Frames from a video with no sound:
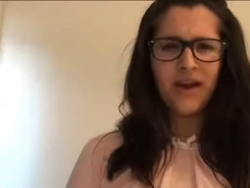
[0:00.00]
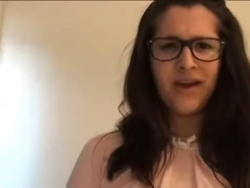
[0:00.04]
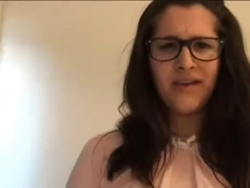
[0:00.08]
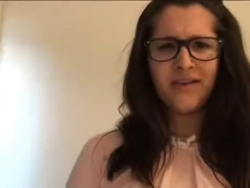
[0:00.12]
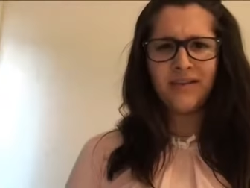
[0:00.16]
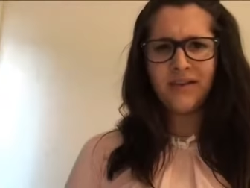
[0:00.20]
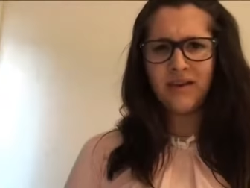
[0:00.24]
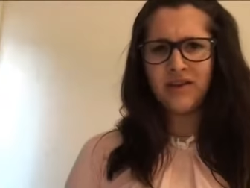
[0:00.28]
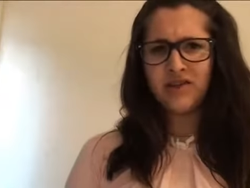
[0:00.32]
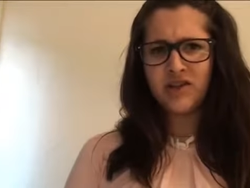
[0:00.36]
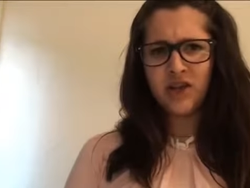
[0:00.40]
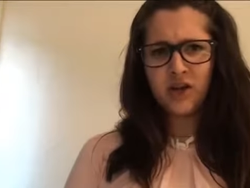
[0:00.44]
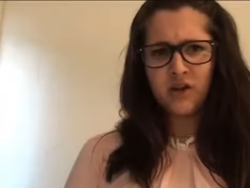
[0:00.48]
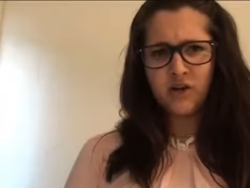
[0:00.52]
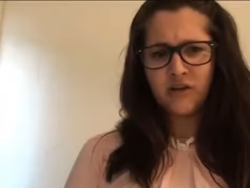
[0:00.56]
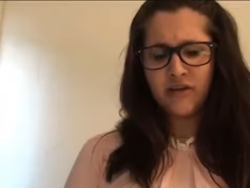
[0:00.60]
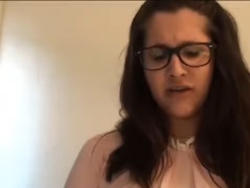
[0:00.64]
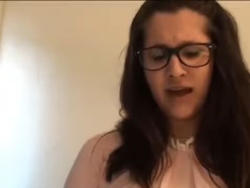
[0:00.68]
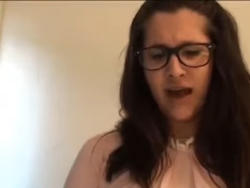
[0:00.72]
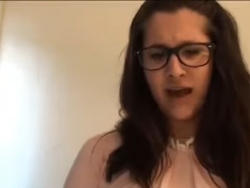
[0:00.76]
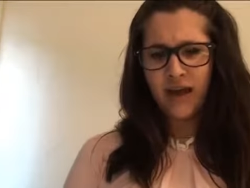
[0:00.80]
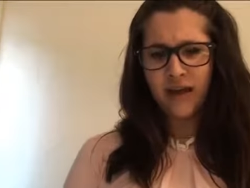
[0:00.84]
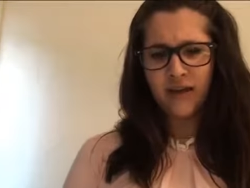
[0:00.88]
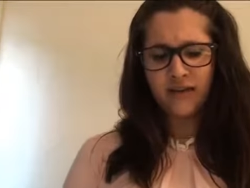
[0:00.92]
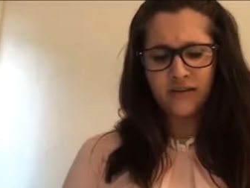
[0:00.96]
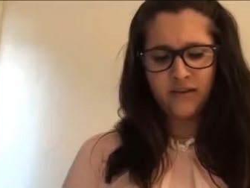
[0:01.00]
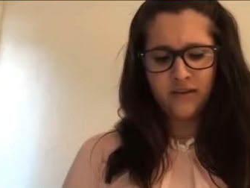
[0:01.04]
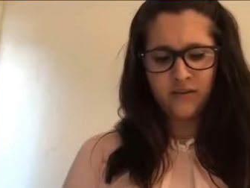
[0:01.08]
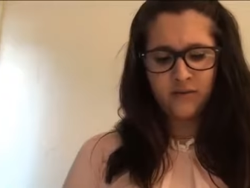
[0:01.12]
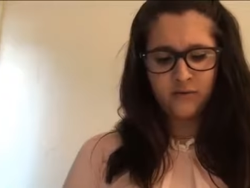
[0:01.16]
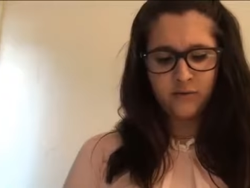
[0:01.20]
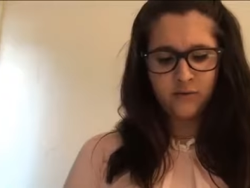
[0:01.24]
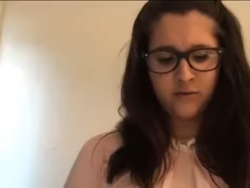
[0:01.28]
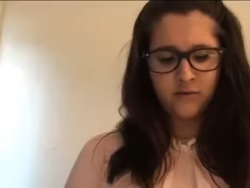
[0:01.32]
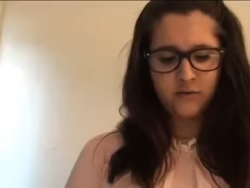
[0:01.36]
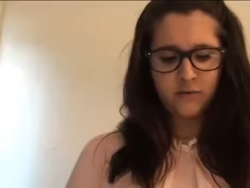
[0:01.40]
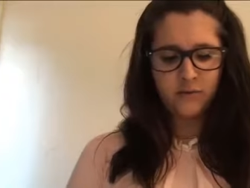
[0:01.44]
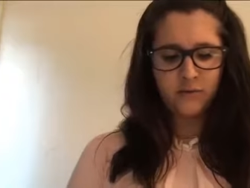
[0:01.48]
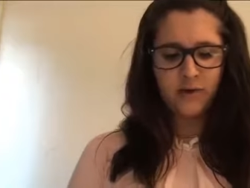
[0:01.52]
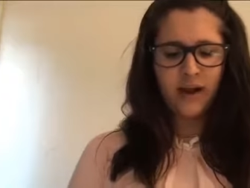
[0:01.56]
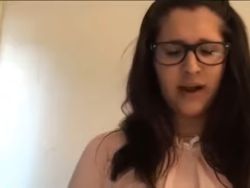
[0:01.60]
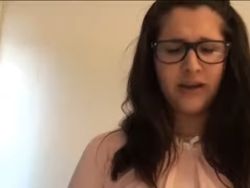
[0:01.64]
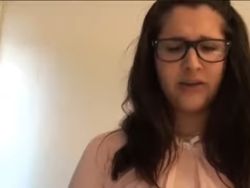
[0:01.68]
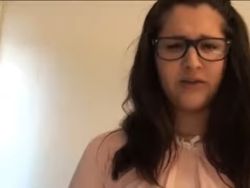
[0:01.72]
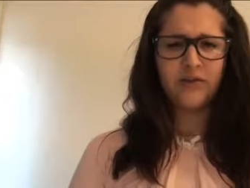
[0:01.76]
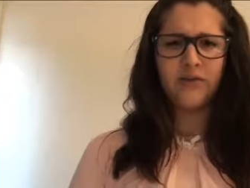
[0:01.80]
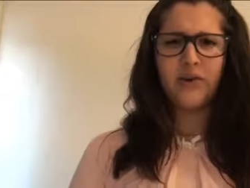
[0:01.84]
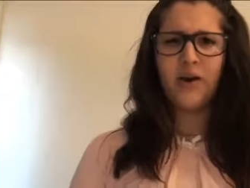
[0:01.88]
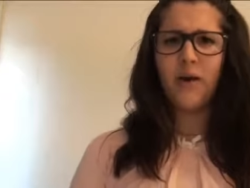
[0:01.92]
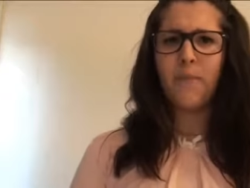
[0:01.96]
E se già lo sai che sei
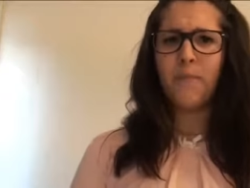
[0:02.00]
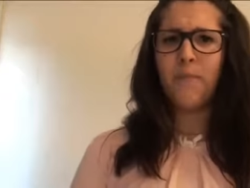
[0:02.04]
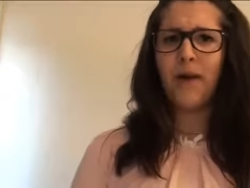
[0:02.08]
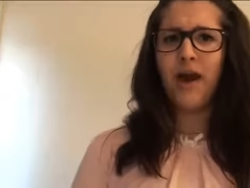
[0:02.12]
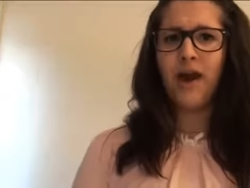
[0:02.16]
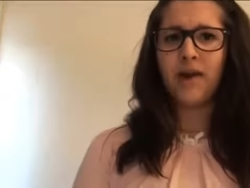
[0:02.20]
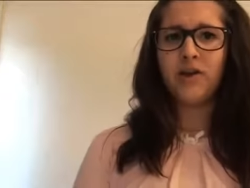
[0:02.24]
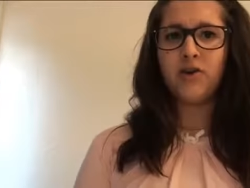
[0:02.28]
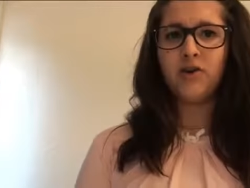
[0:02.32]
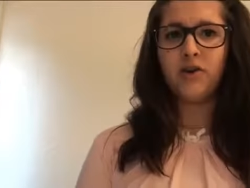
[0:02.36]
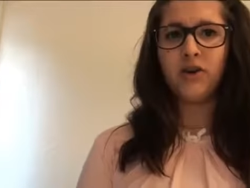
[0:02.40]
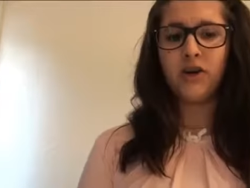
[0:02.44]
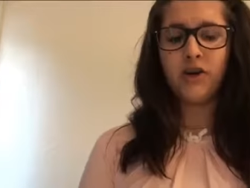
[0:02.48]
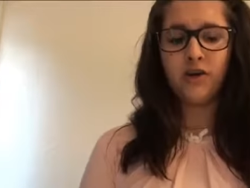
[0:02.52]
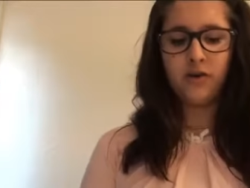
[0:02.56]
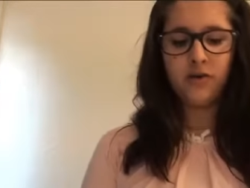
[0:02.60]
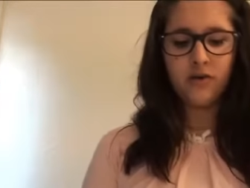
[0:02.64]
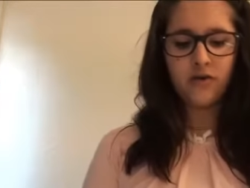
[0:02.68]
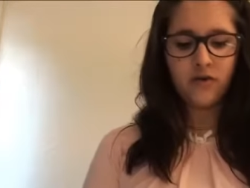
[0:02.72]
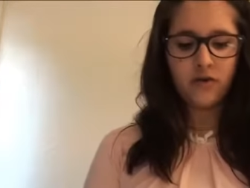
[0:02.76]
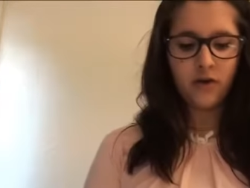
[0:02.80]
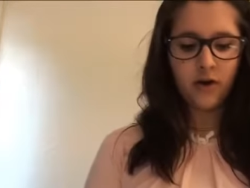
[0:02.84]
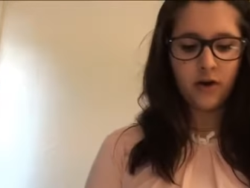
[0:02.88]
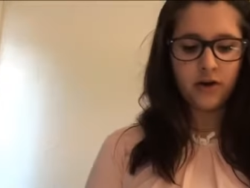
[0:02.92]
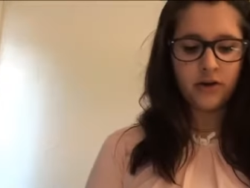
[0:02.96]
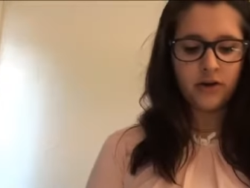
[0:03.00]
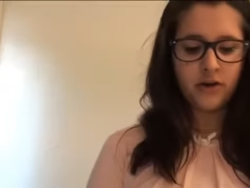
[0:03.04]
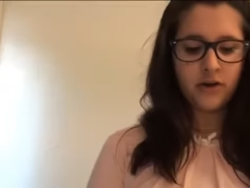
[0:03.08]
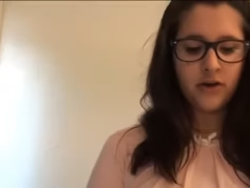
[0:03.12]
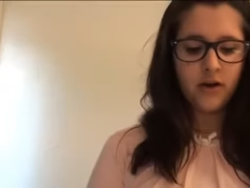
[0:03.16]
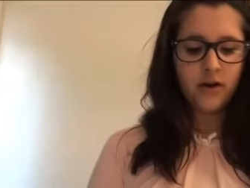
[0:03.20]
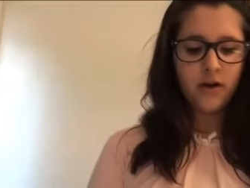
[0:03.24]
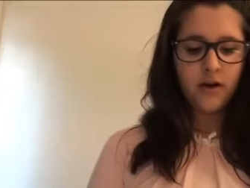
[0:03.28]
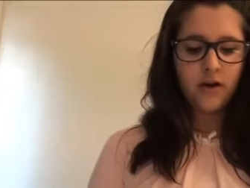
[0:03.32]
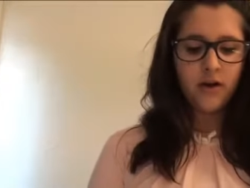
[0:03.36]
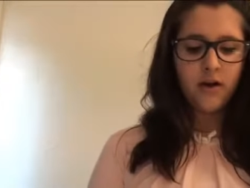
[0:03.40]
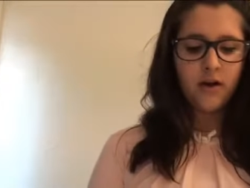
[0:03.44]
sfortunato, è meglio che non sogni.